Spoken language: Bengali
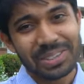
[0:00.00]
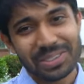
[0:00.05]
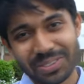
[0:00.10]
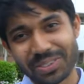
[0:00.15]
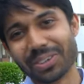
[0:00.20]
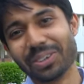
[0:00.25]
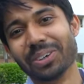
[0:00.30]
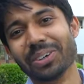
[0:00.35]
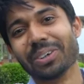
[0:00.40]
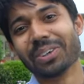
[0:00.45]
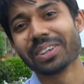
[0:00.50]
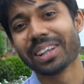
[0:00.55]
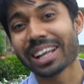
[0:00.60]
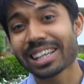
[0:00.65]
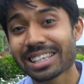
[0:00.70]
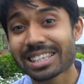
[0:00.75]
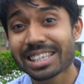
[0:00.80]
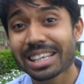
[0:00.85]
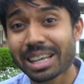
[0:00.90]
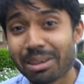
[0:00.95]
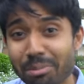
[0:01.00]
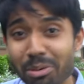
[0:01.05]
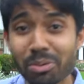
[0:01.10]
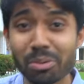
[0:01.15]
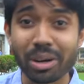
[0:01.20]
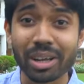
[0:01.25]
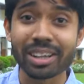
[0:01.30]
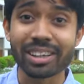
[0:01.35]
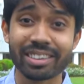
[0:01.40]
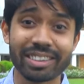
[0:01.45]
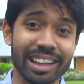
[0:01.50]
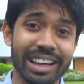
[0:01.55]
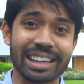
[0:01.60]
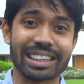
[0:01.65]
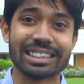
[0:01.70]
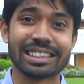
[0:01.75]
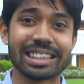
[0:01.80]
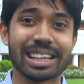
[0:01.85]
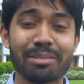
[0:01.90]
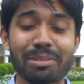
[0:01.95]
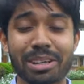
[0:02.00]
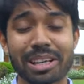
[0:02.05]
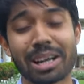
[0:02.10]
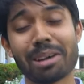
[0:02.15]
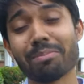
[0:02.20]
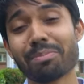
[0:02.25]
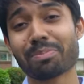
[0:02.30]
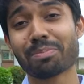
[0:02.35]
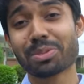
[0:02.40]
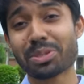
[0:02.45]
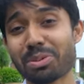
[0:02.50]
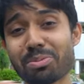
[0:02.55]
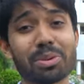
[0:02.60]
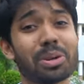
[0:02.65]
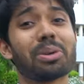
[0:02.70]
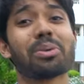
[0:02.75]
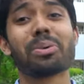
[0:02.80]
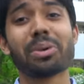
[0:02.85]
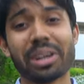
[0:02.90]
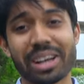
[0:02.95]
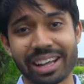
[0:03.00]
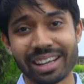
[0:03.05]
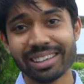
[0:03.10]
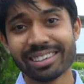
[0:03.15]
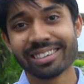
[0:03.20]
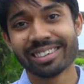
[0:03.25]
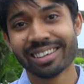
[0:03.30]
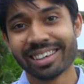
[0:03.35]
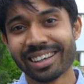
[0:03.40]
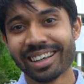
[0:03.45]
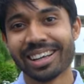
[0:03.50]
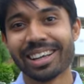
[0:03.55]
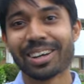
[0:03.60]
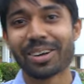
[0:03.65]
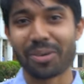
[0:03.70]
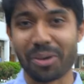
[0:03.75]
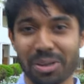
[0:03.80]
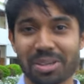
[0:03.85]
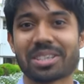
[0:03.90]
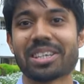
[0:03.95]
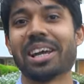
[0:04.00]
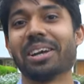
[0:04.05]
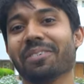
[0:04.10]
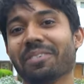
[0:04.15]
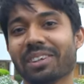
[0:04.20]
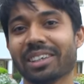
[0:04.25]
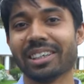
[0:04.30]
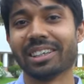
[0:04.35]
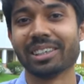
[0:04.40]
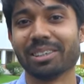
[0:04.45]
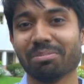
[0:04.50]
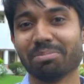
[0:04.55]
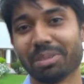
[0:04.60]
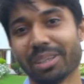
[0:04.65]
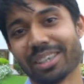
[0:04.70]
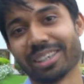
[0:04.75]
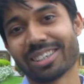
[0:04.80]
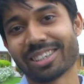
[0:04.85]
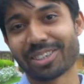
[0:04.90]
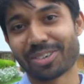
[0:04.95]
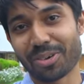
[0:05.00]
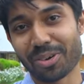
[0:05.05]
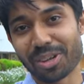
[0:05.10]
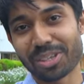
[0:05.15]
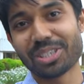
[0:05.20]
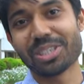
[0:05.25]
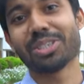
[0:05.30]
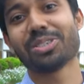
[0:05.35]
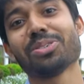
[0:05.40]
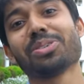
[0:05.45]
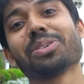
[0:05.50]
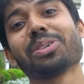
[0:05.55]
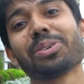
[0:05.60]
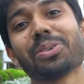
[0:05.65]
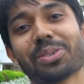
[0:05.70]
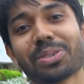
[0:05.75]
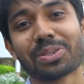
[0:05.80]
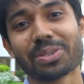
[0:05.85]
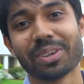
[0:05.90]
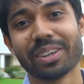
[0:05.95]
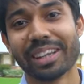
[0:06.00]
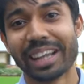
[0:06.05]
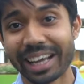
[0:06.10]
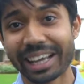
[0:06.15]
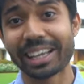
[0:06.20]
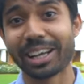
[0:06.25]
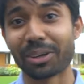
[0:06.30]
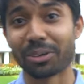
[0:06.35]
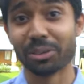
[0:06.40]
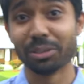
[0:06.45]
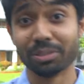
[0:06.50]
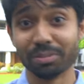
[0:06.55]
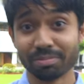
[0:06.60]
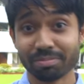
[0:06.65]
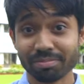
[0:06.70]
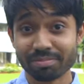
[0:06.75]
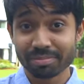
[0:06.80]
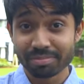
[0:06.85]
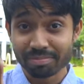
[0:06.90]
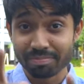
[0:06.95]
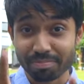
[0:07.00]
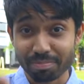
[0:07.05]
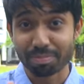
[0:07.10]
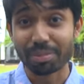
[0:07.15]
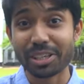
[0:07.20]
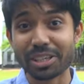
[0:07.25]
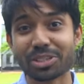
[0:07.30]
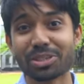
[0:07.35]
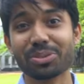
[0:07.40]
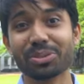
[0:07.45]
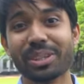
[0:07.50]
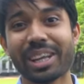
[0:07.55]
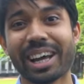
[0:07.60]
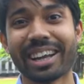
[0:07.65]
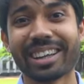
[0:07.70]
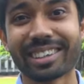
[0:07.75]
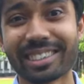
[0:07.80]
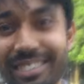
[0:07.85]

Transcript: সো দ্যাটস ইন নাম্বার ওয়ান থিং যেটা আমি ক্লাব জীবনে করি নাই কলেজ লাইফে বাট কলেজের যদি কোনো স্টুডেন্ট দেখে থাকো প্লিজ ডু দ্যাট